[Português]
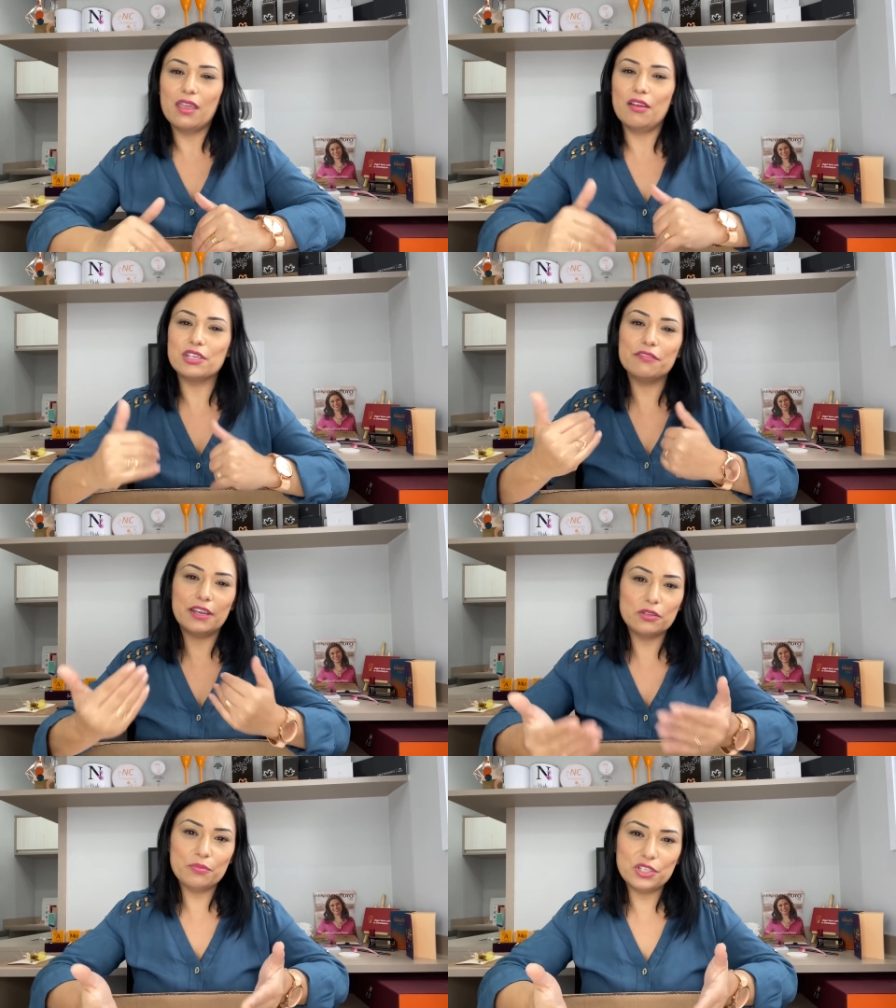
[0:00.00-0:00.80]
Eu tinha
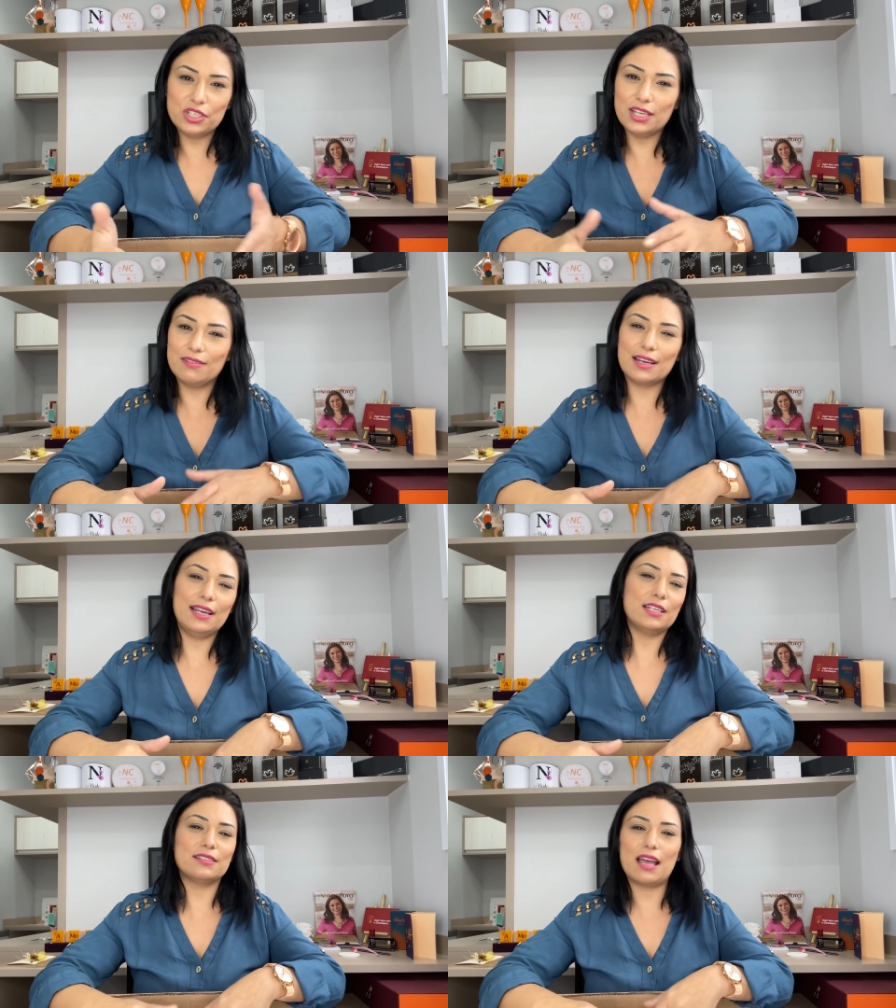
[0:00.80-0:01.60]
feito um pedido, a
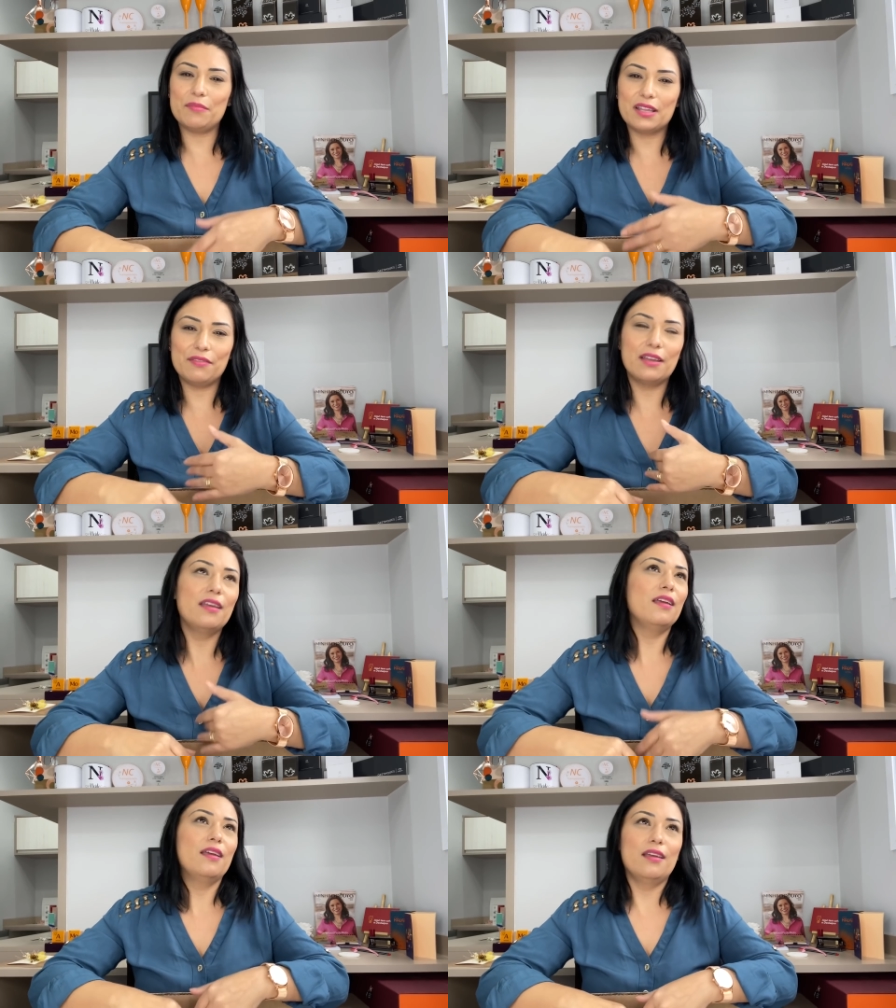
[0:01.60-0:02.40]
cliente, sabe, tava
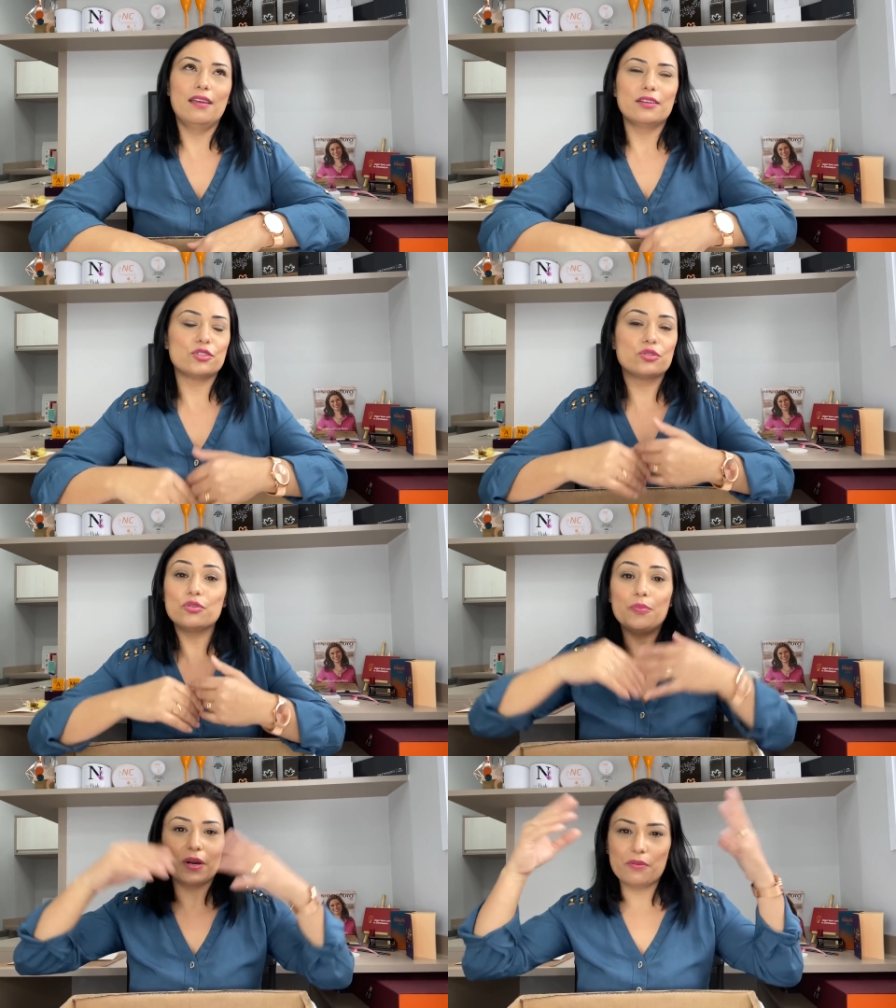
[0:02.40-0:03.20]

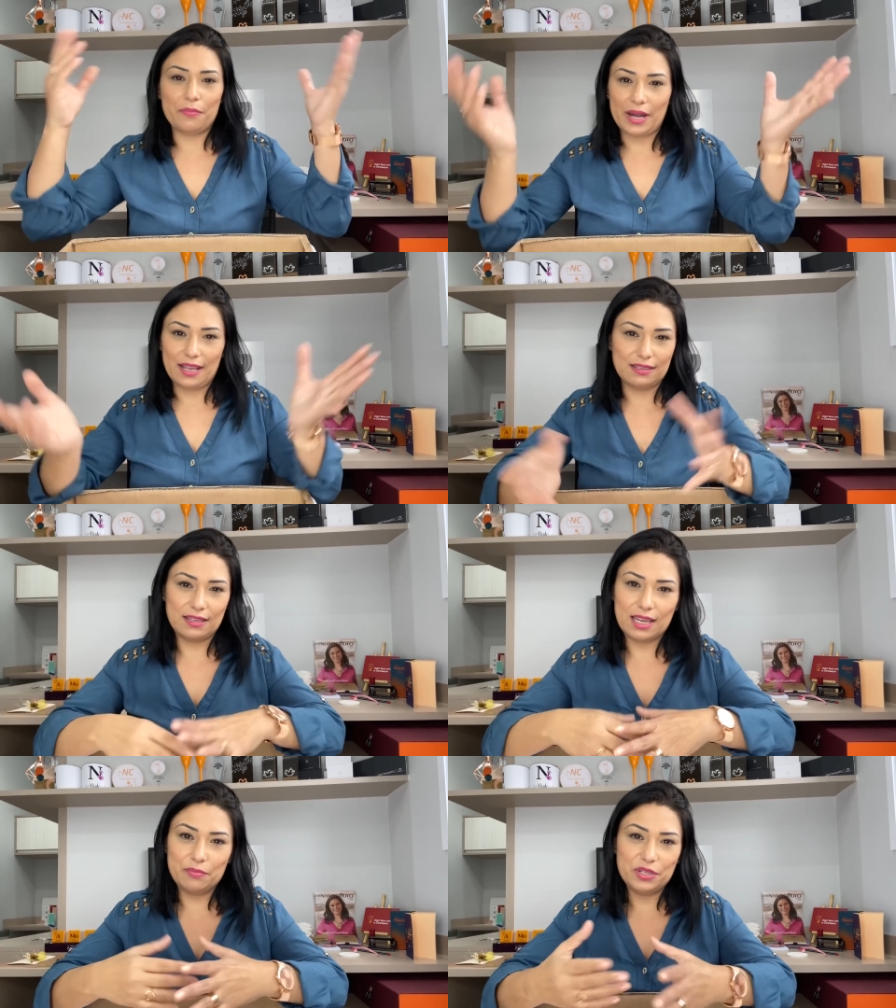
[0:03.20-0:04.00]
super com pressa
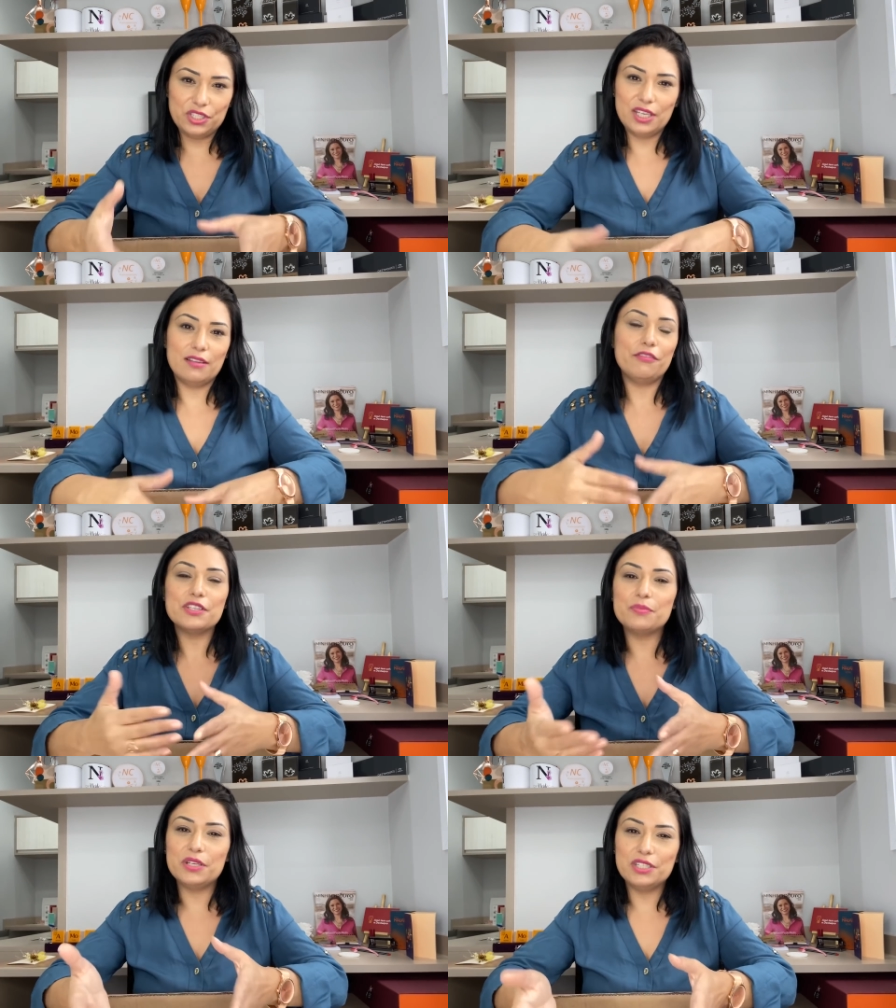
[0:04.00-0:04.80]
daquele pedido. Eu
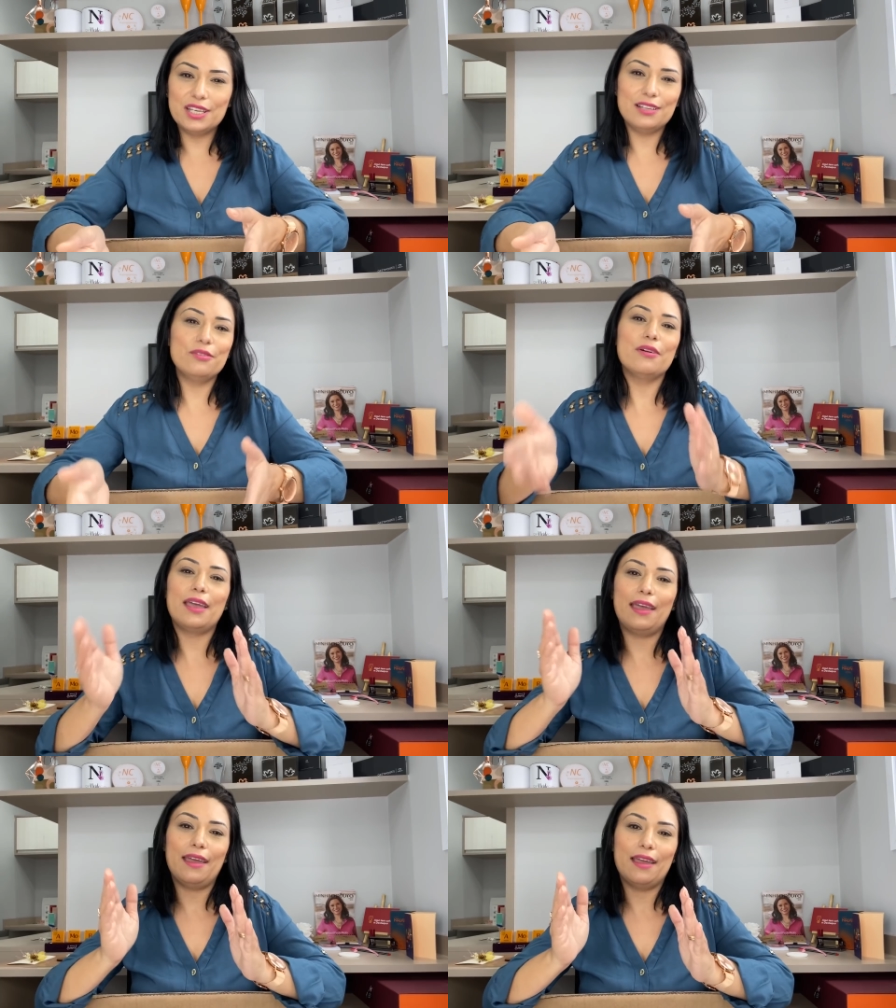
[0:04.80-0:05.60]
fiz o pedido,
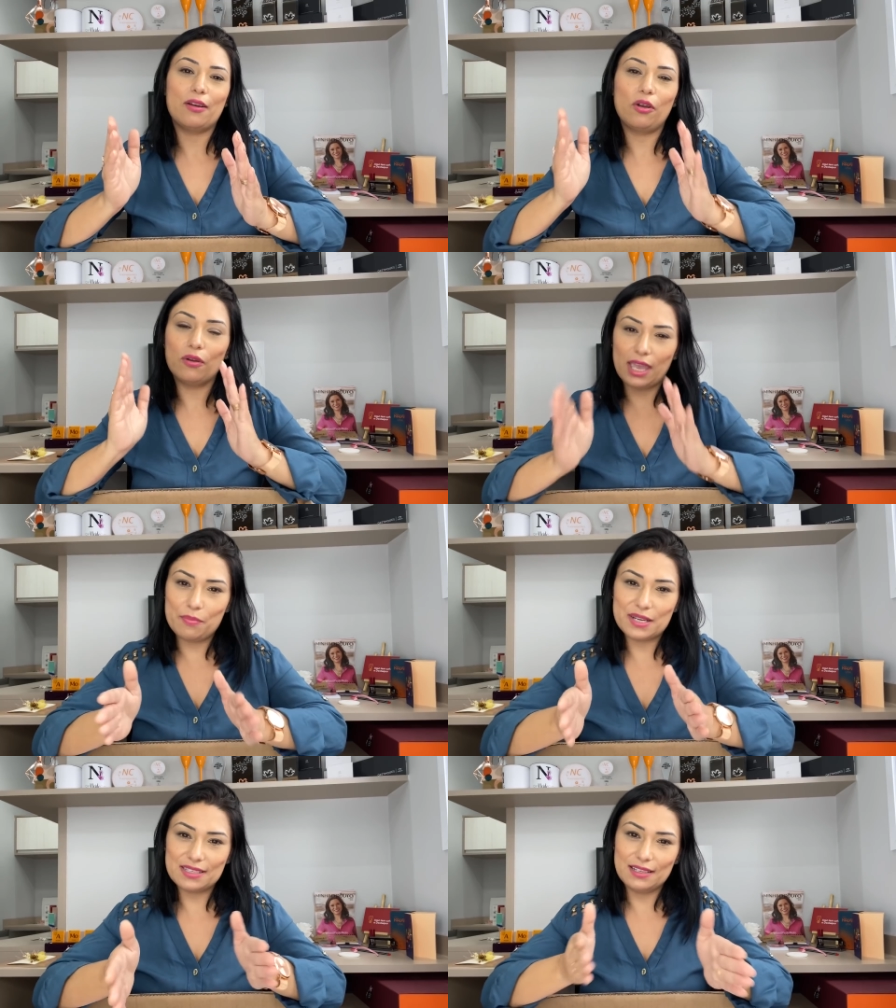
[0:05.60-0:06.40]
é, coloquei
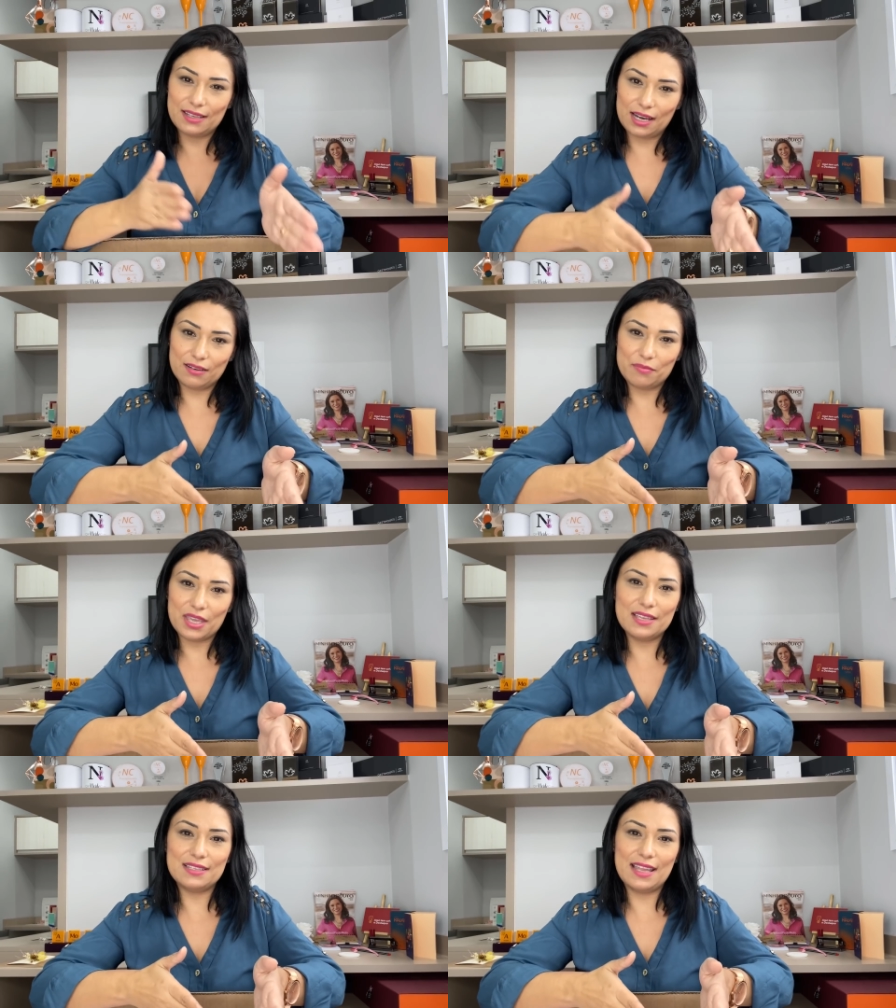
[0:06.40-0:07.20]
para ser entregue na
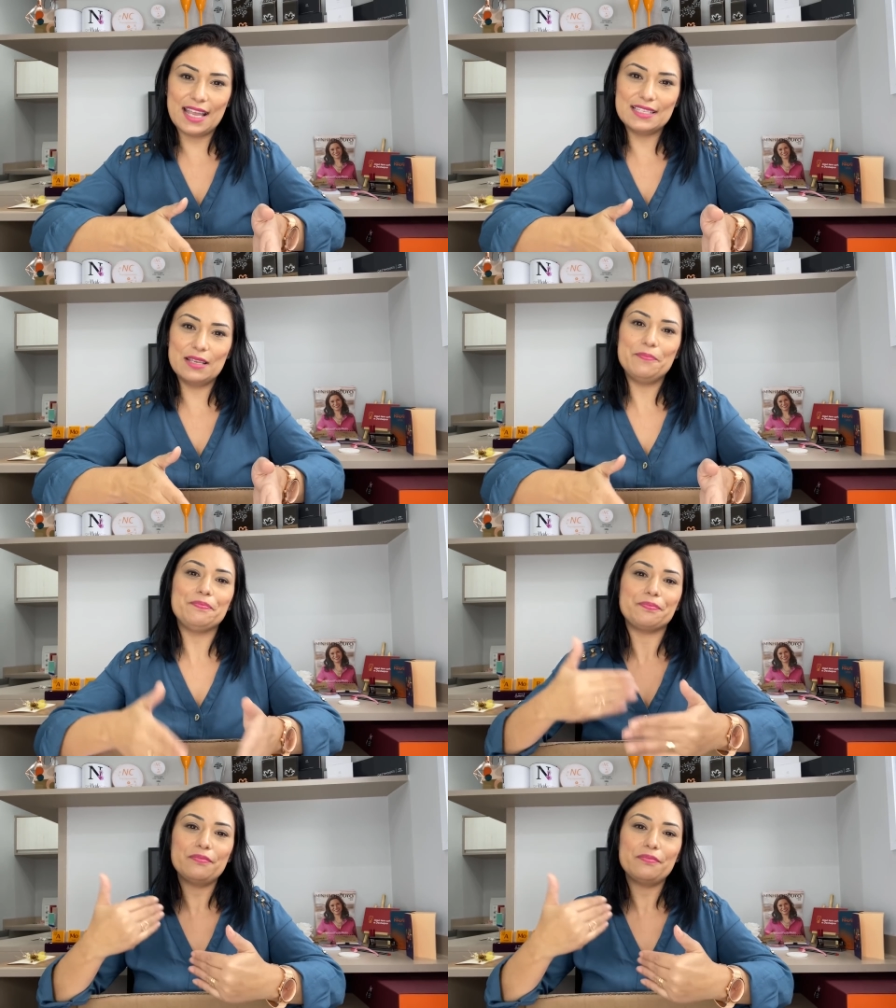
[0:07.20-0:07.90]
minha residência